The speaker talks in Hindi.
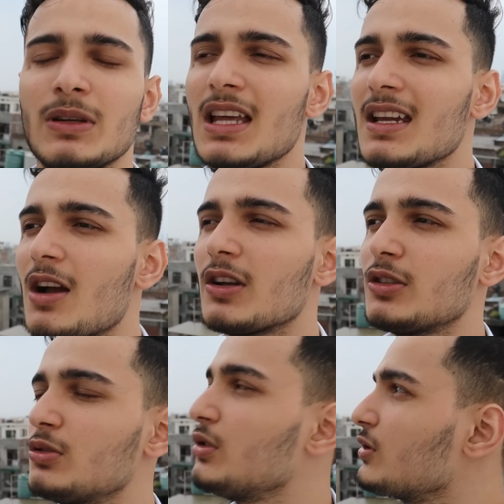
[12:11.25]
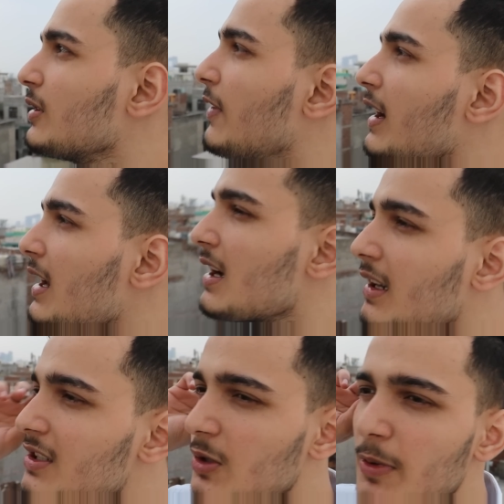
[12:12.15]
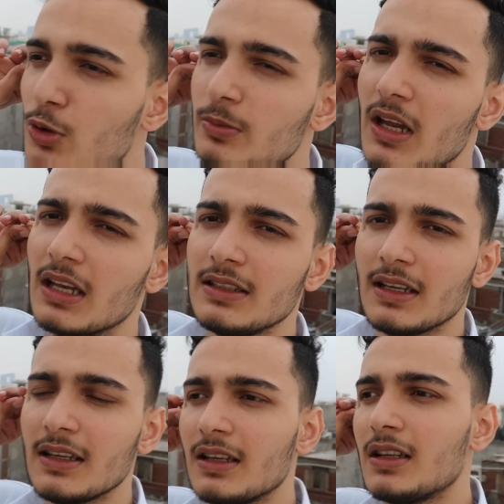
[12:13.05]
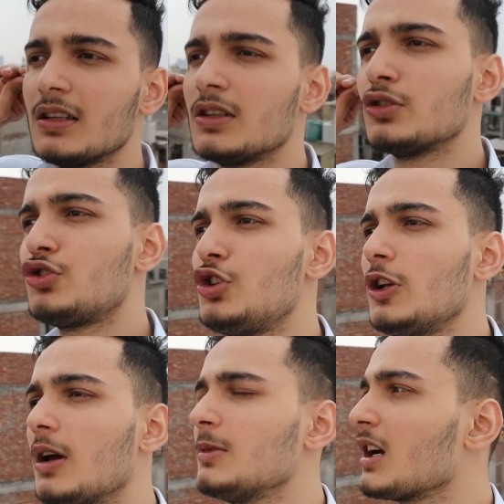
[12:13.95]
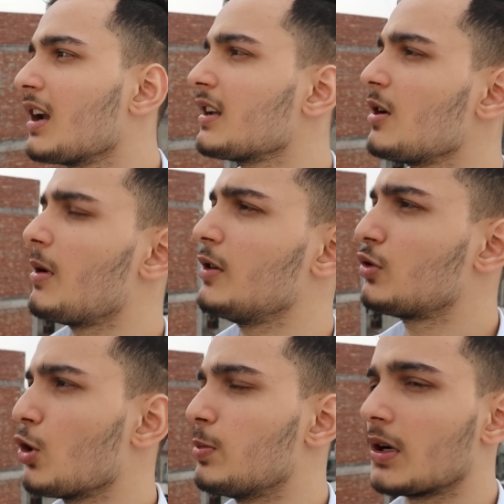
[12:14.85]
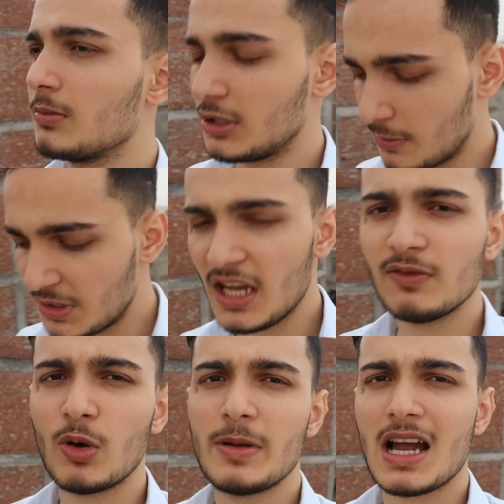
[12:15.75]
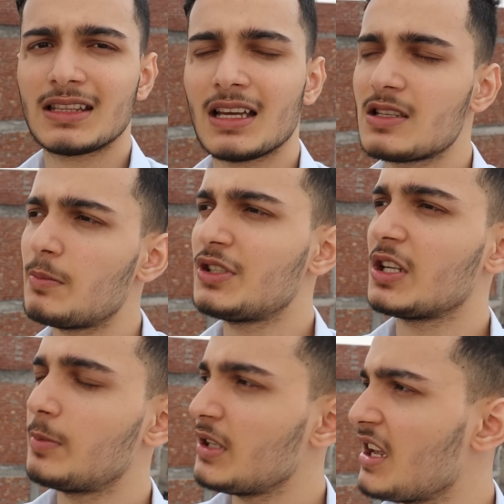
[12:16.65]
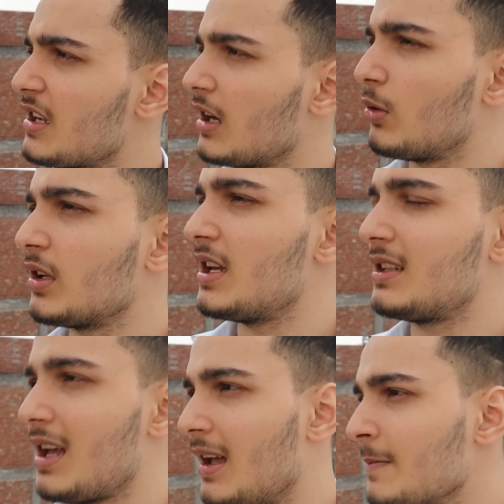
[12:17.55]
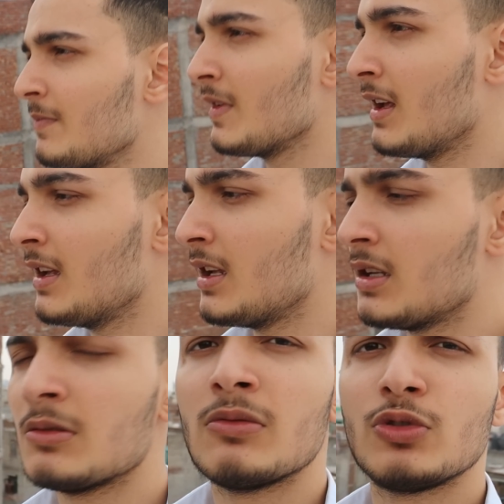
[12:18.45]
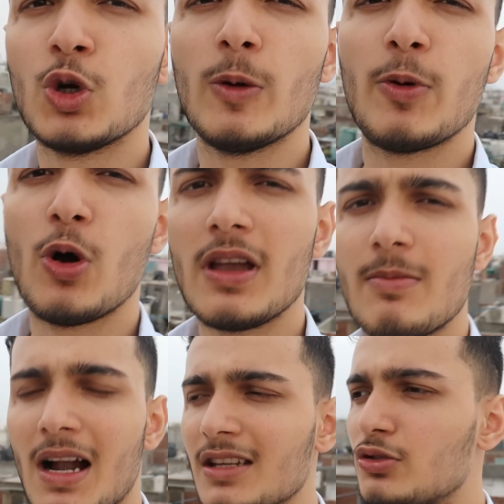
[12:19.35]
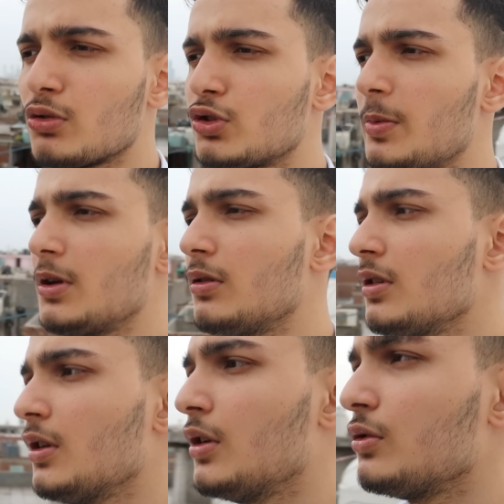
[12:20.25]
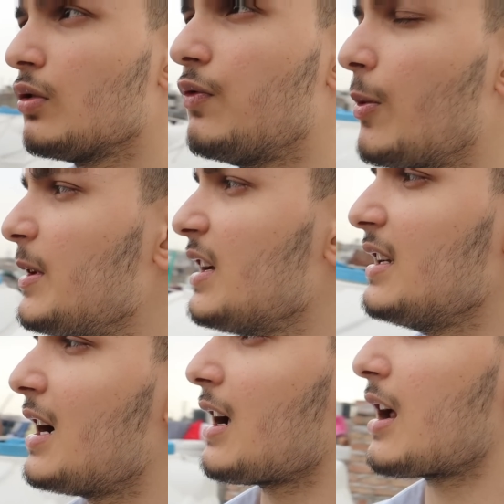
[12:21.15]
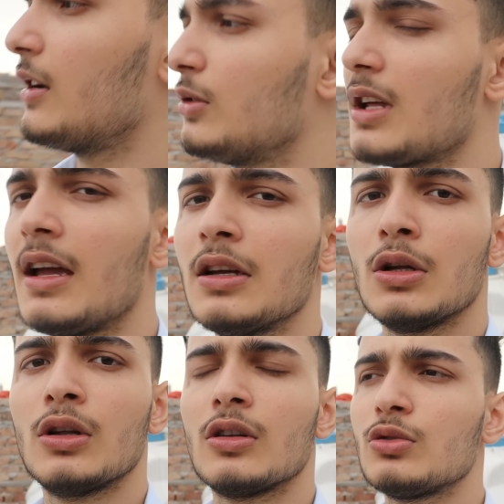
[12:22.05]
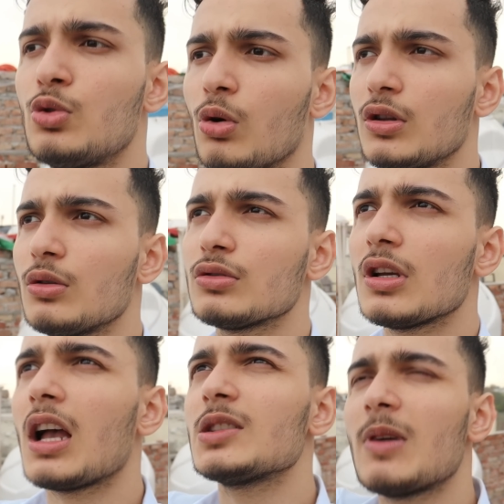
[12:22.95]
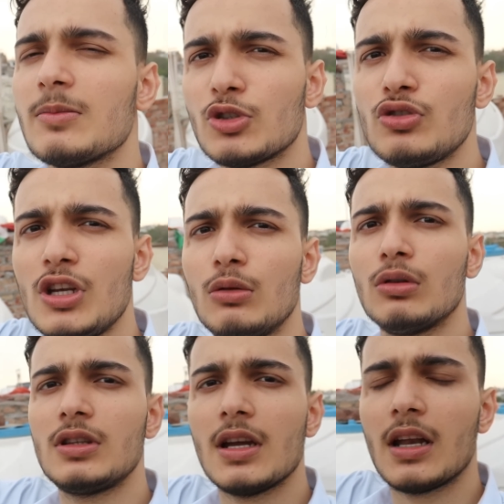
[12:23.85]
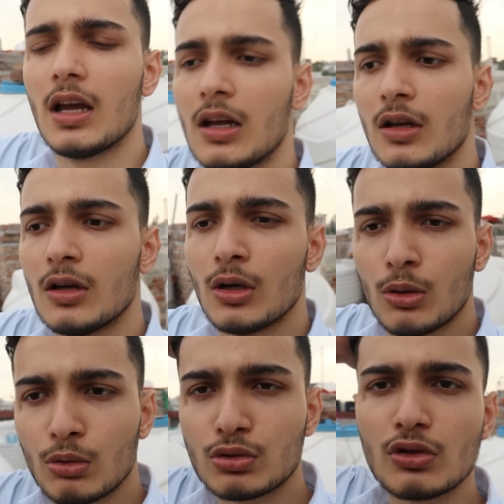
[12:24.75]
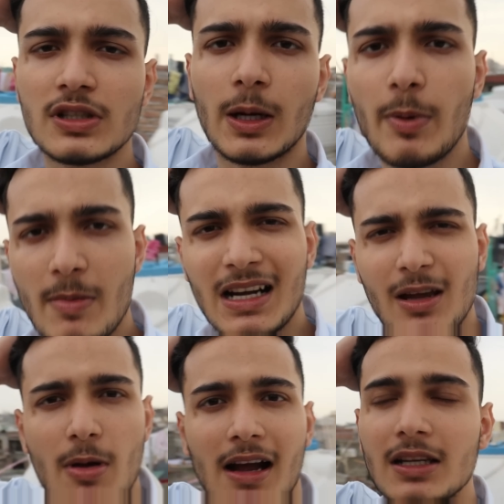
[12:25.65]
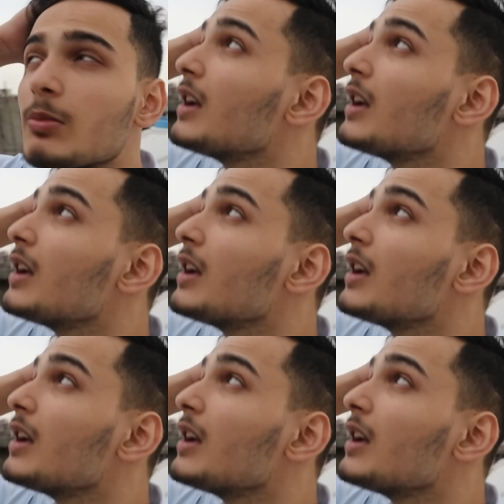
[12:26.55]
पता है क्या हो रहा है दो दिनों से फरहान आ रहा है छत पे घूमने के लिए चील हमला कर रही है भाई उसके ऊपर मतलब यहीं वो भी आता है जब भी छत पे यहीं खड़े होकर देखता है धूप हो या बारिश हो कुछ भी हो तो वो भी यहीं आके खड़े होता है दो दिनों से आसमान में जो चील उड़ती है ना उसको सर पर मार के भाग रही है